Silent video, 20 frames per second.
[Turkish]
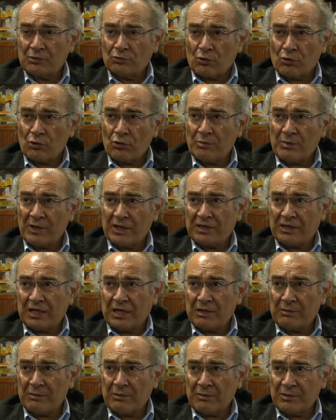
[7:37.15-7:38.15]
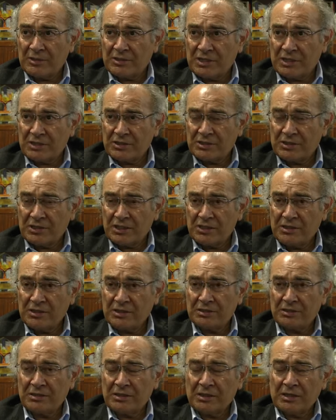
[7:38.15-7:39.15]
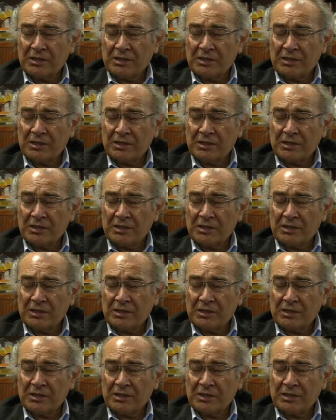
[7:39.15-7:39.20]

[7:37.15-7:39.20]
Doyum erteleme becerisi nedir?